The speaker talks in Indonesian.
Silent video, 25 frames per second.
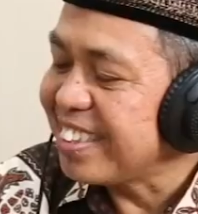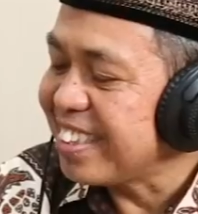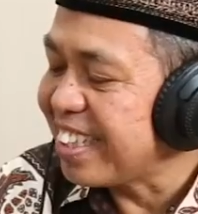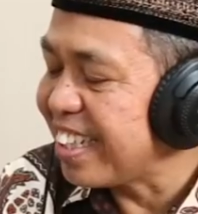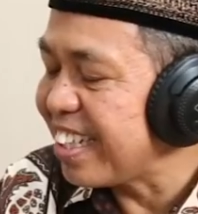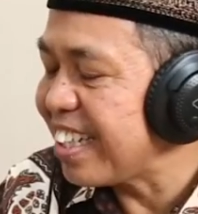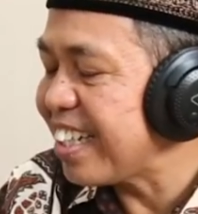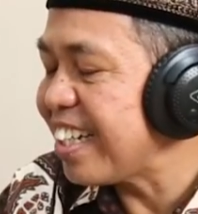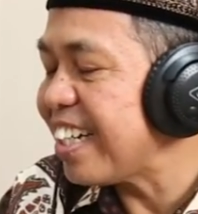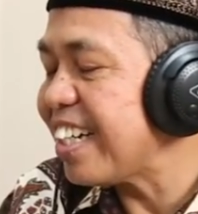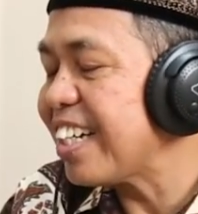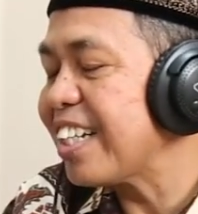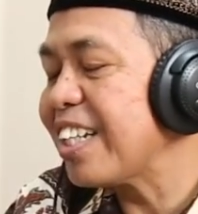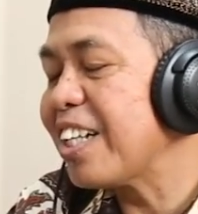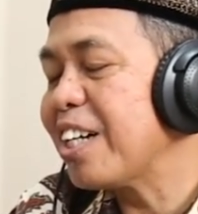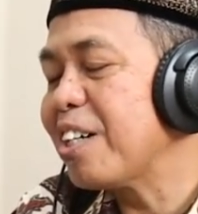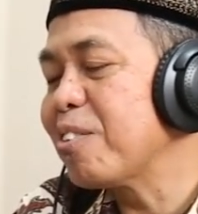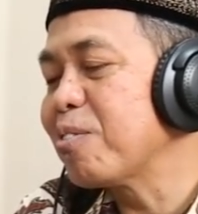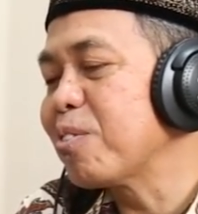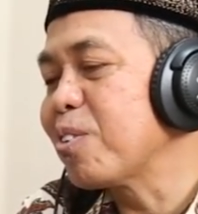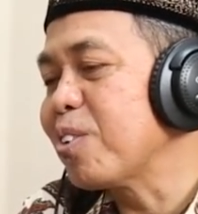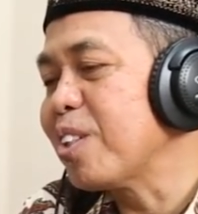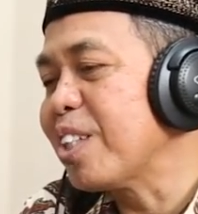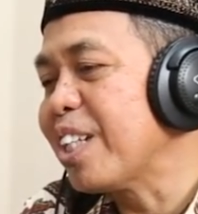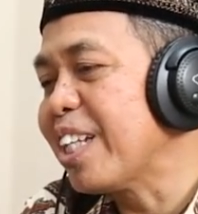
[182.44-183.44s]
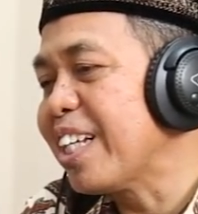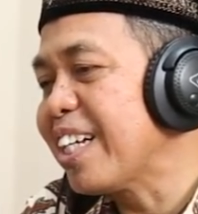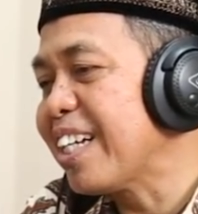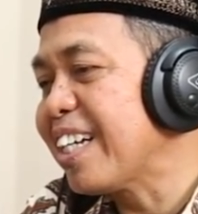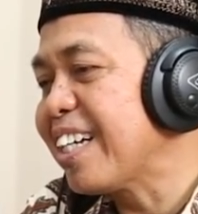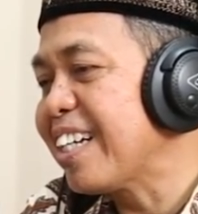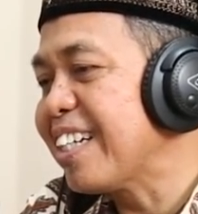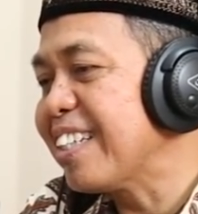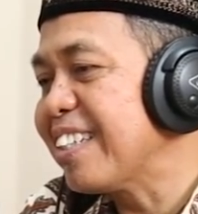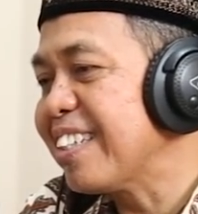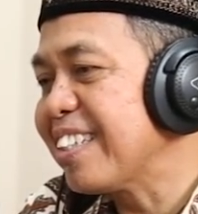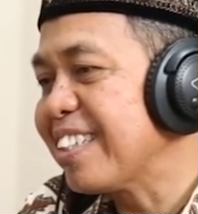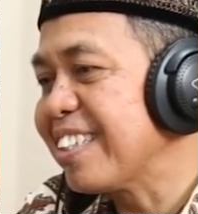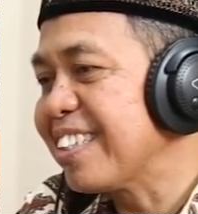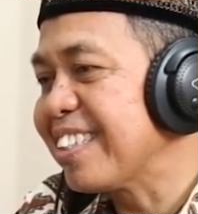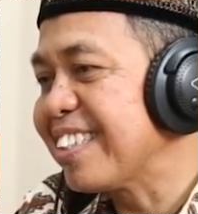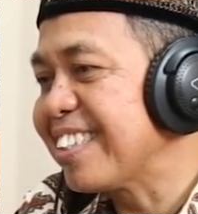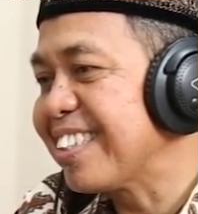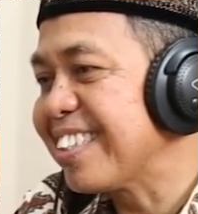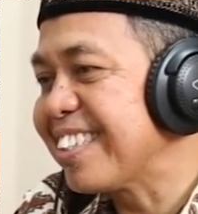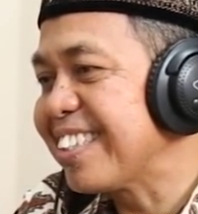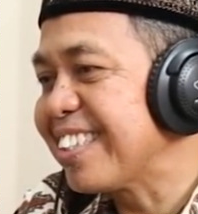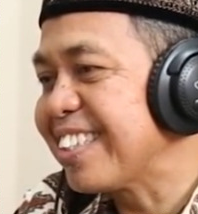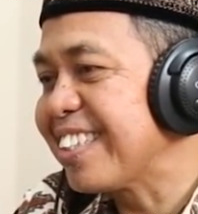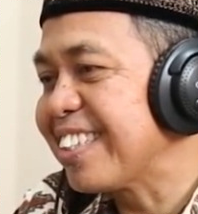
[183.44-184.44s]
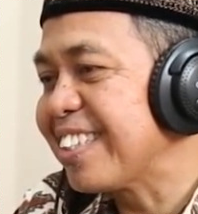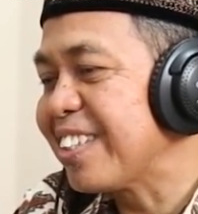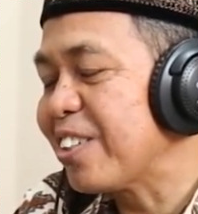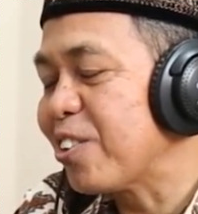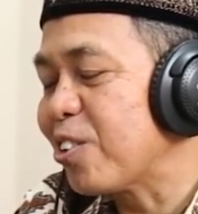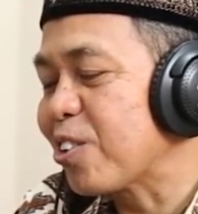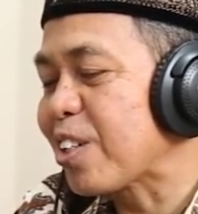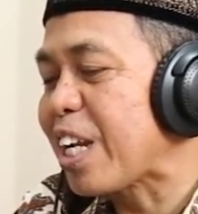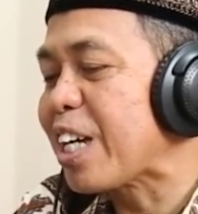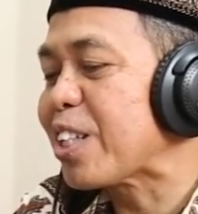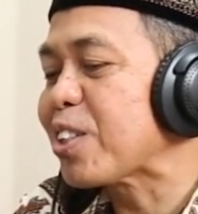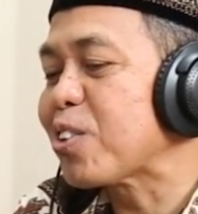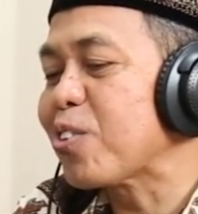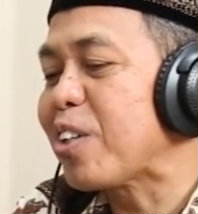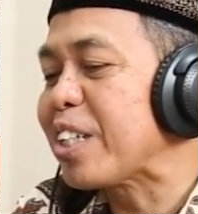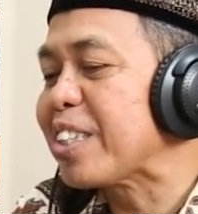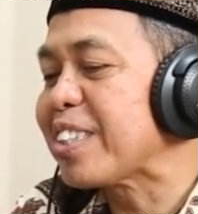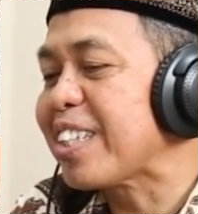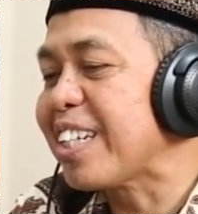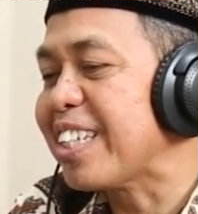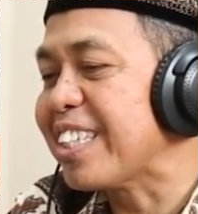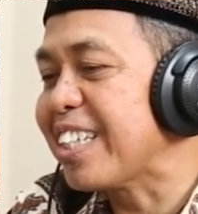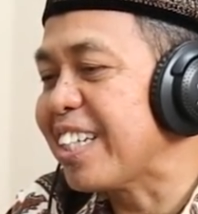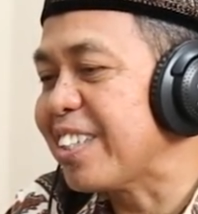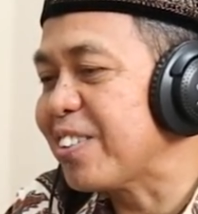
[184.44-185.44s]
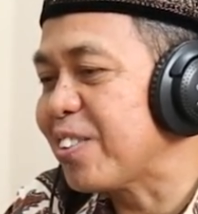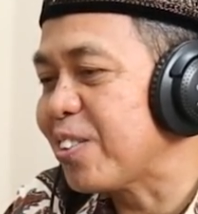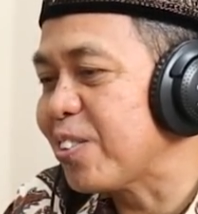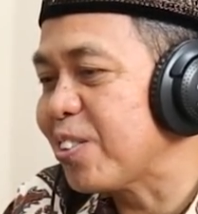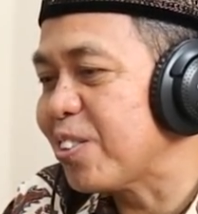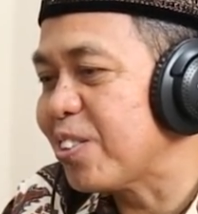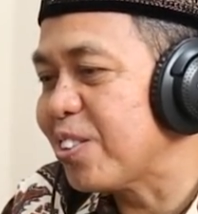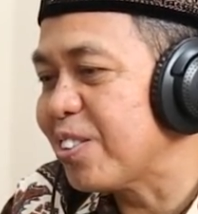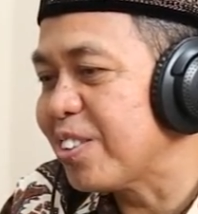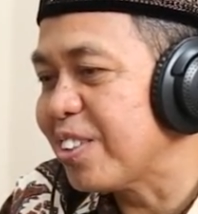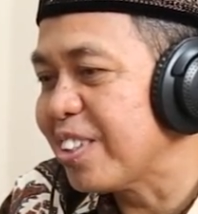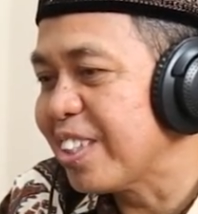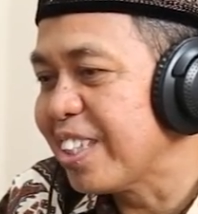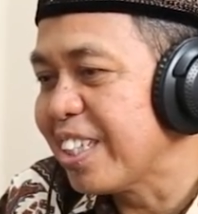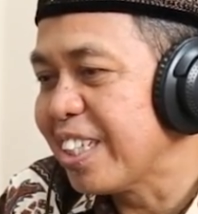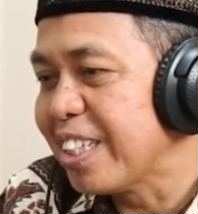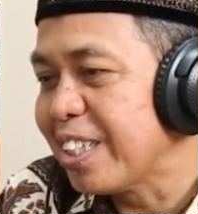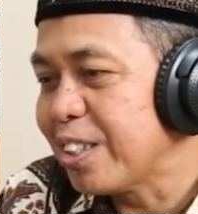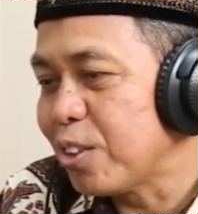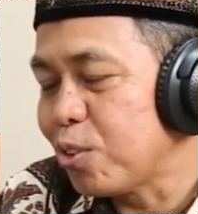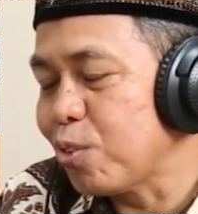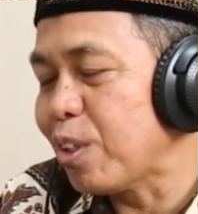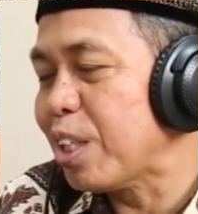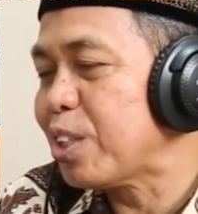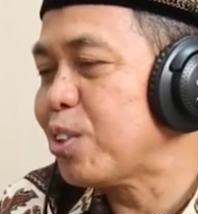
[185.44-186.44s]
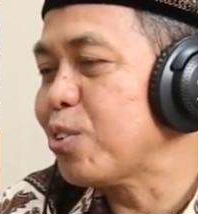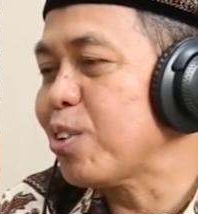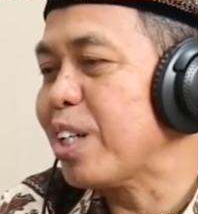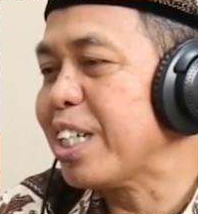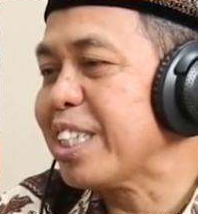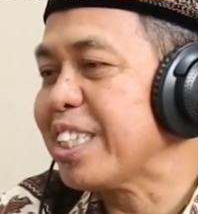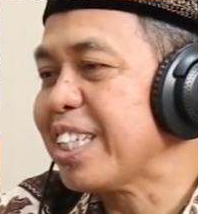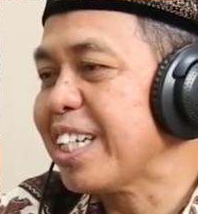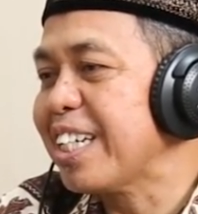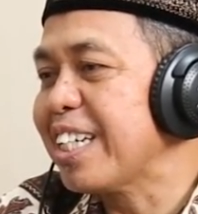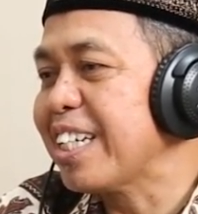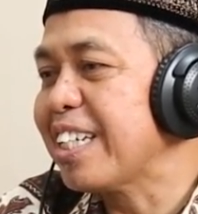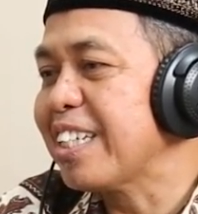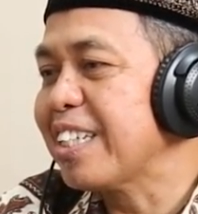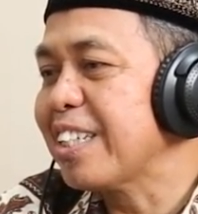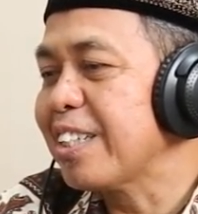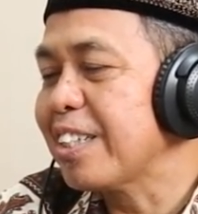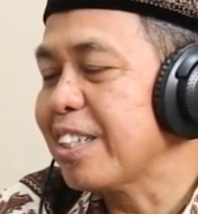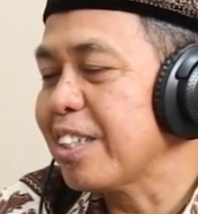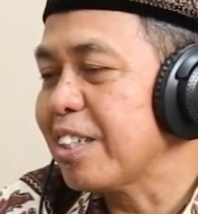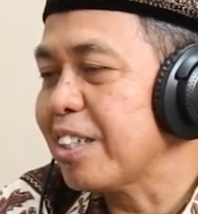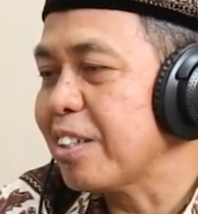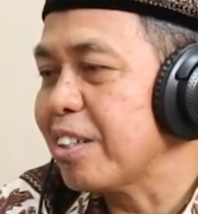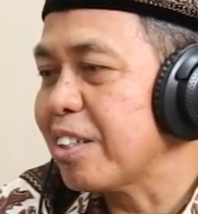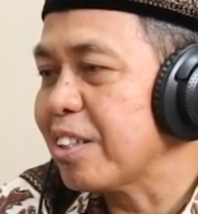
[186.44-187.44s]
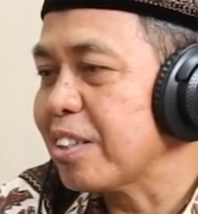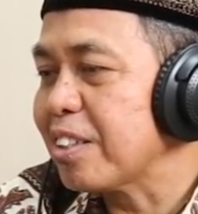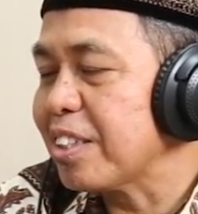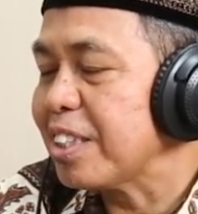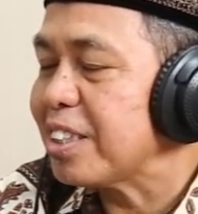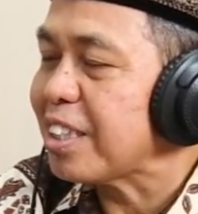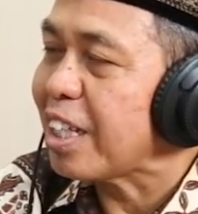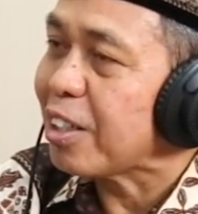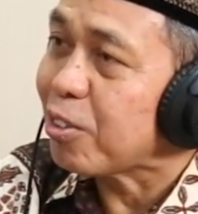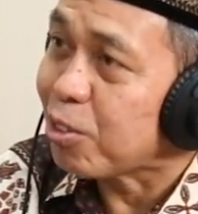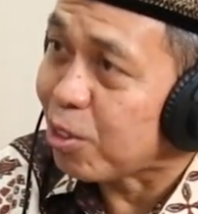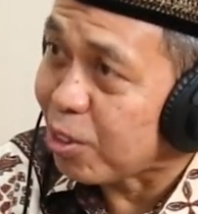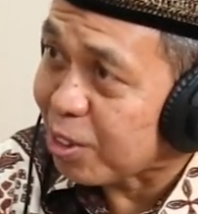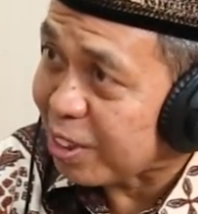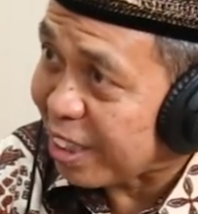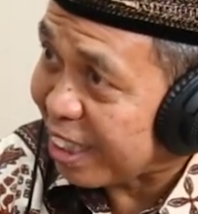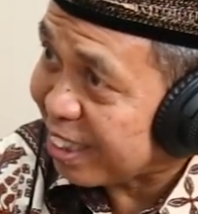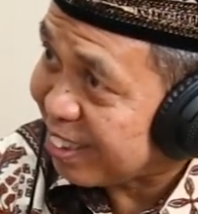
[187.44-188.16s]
ya alhamdulillah uh, orang tua saya itu dua-duanya tidak lulus